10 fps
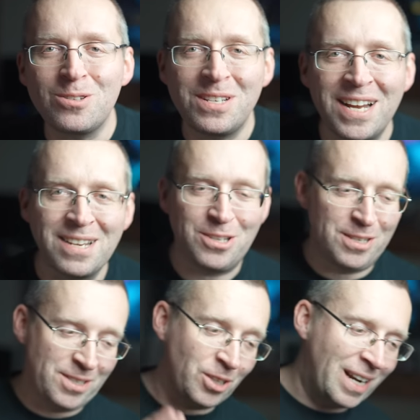rozliczanie się
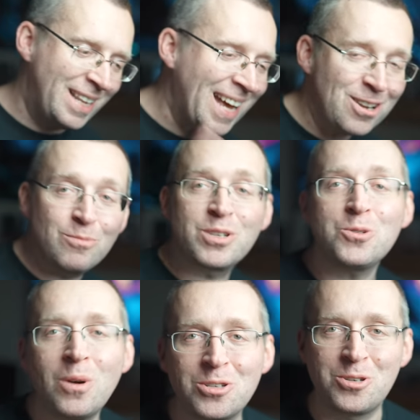z totalitarną
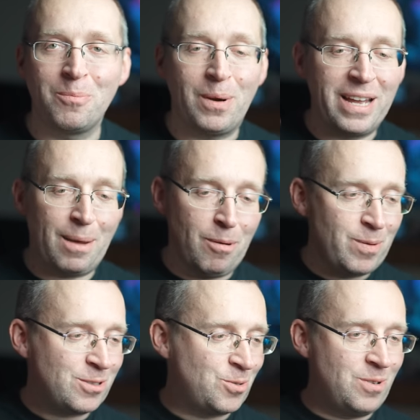przeszłością polega po
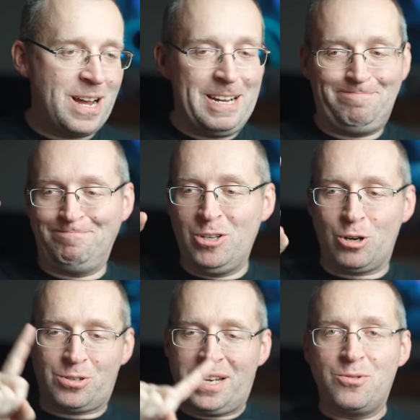prostu na
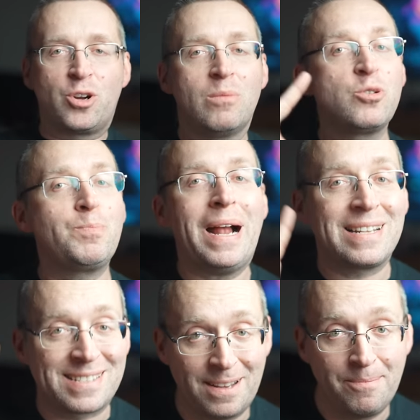grożeniu komuś
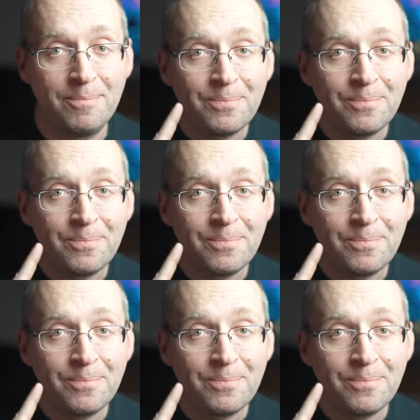palcem. No